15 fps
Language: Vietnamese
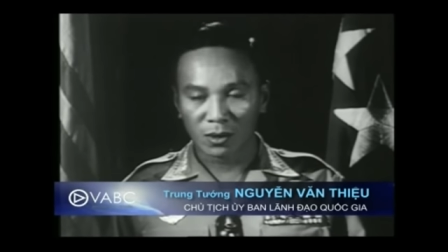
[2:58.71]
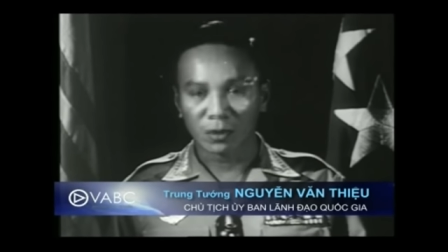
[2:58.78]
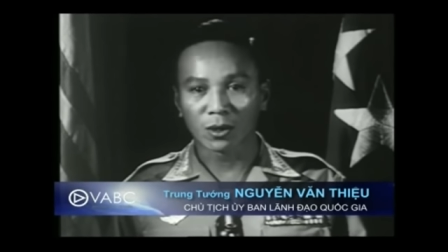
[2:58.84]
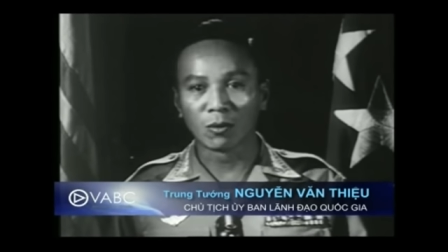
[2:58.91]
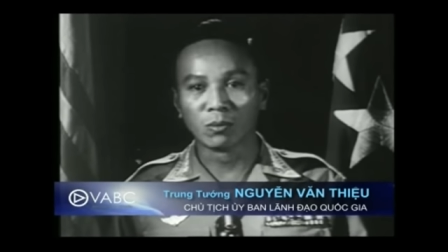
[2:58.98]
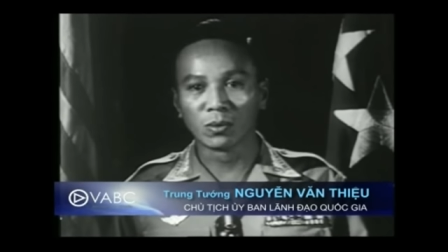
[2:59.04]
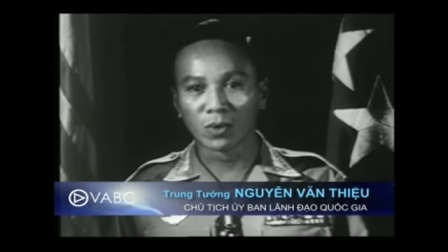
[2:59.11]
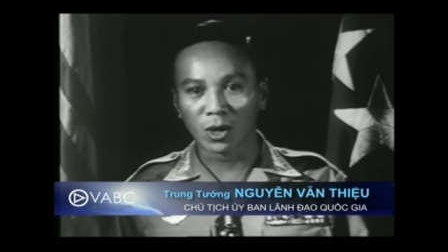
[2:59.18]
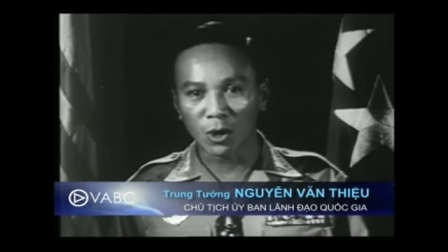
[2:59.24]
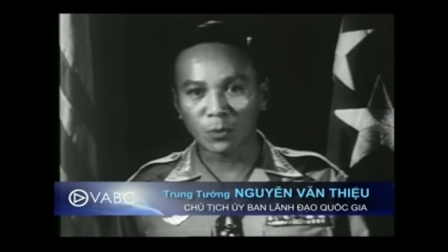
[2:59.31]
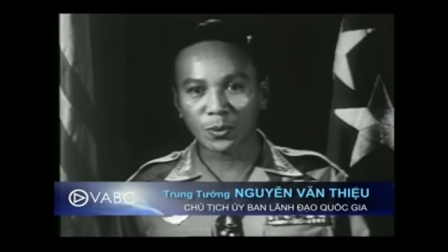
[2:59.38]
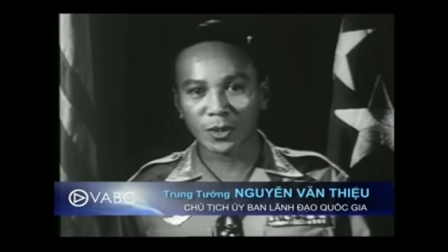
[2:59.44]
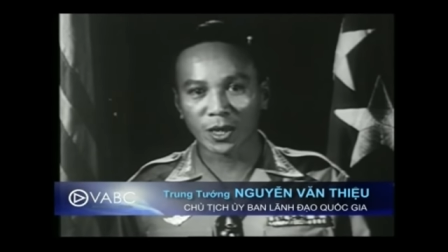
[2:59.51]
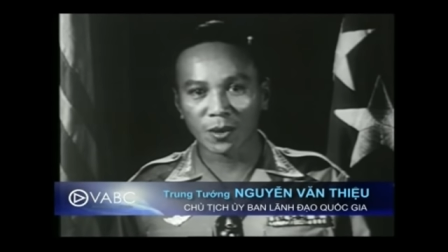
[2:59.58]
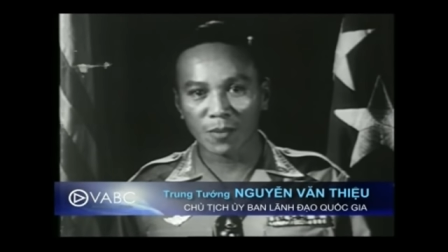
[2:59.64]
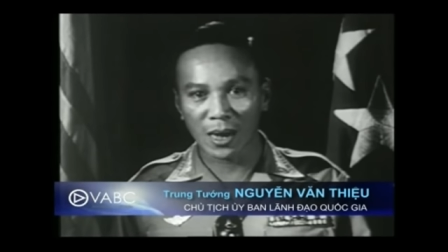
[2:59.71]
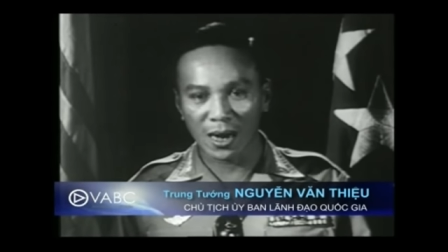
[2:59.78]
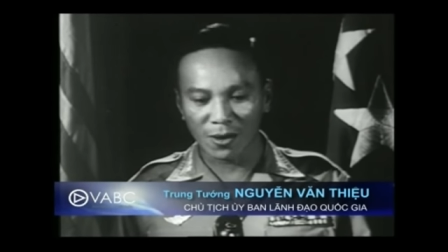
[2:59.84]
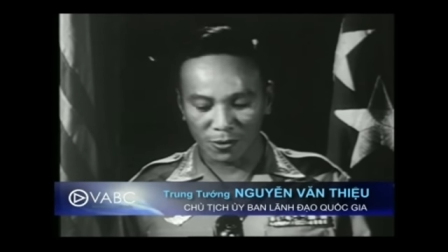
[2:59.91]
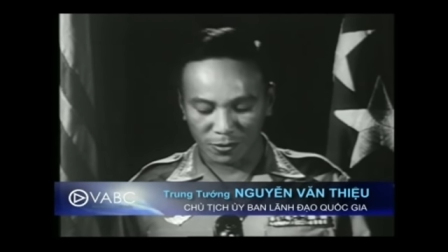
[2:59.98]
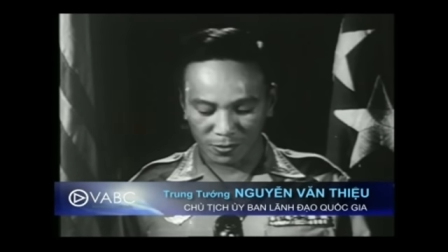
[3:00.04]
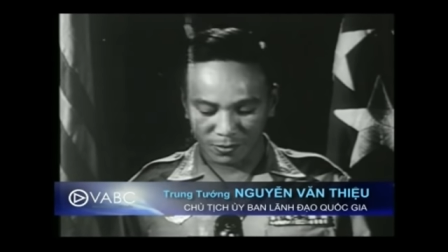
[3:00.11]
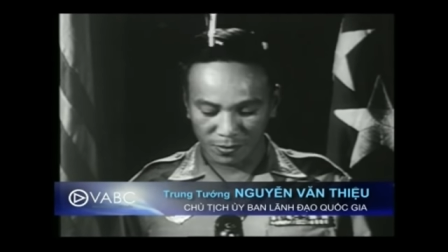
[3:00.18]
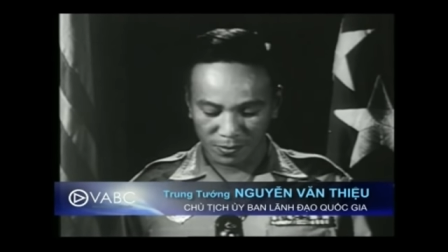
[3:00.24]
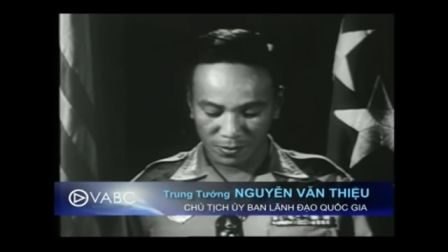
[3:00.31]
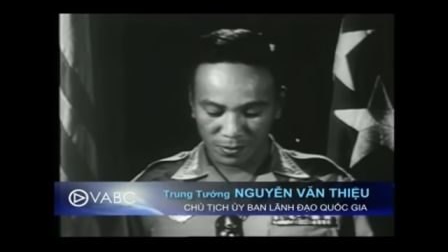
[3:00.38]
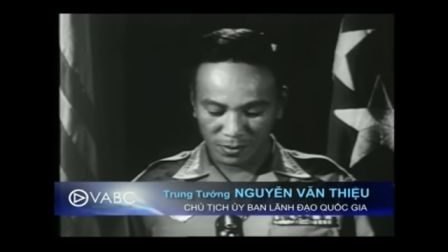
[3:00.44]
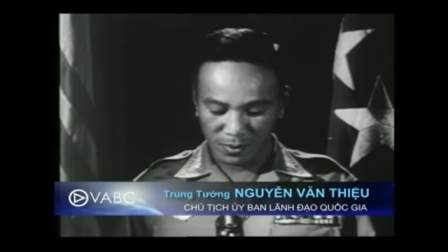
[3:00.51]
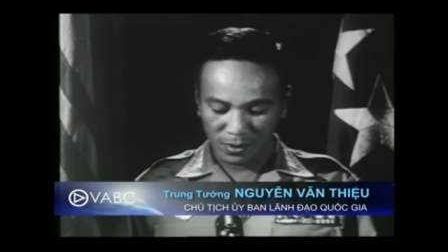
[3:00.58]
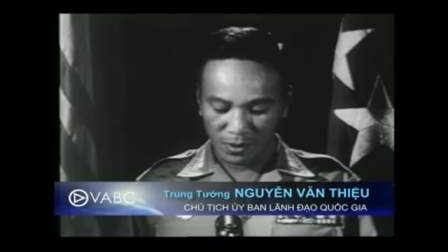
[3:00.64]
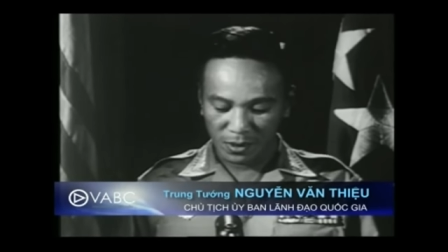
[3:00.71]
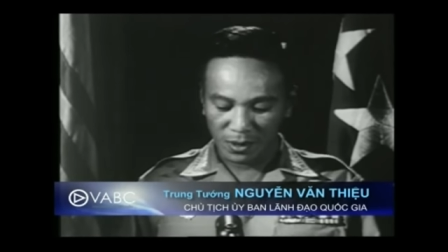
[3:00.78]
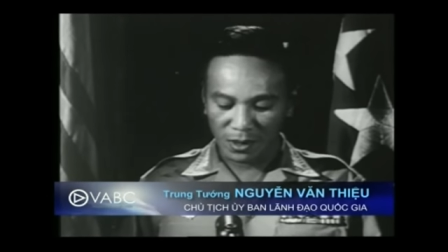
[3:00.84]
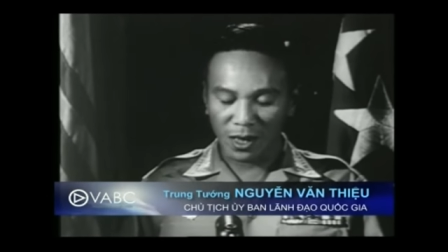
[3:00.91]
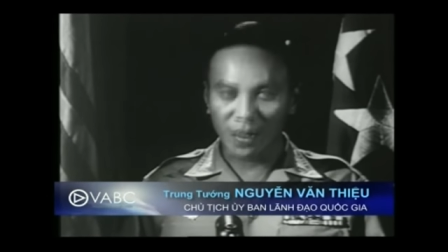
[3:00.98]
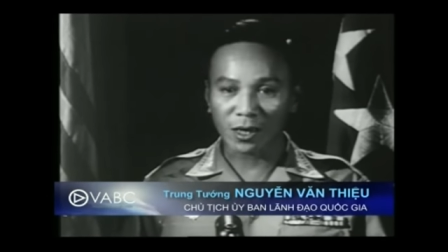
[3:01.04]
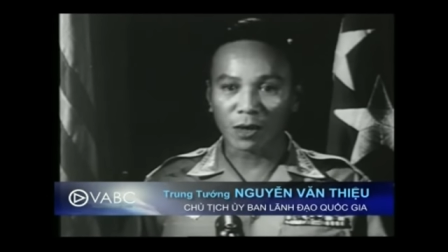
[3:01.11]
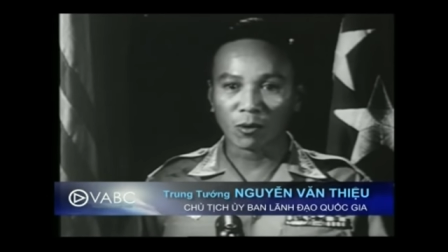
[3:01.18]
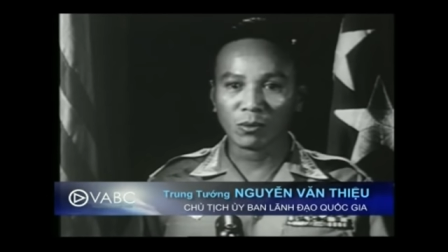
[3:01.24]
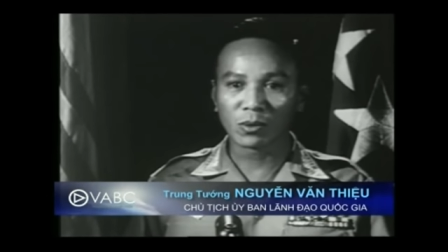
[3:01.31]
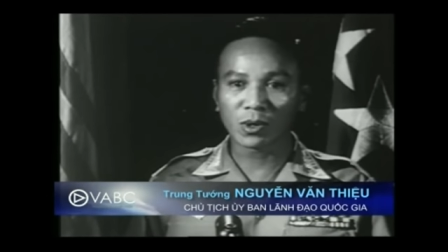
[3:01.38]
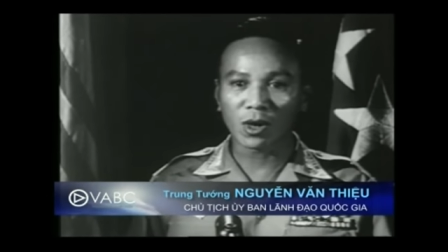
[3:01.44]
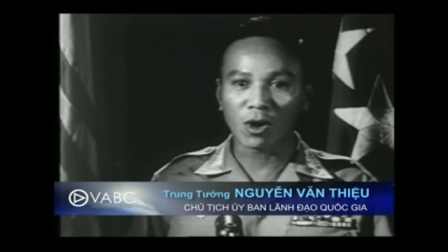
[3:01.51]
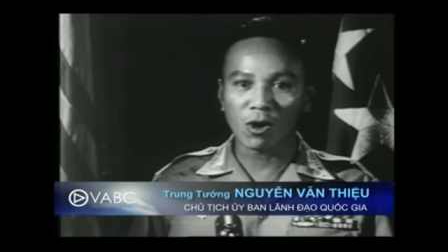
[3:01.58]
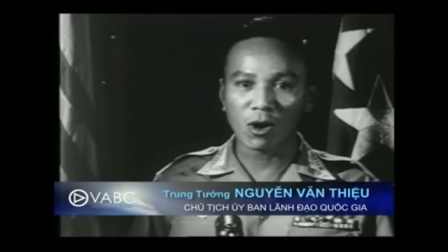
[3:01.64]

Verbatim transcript: cùng góp xương máu để củng cố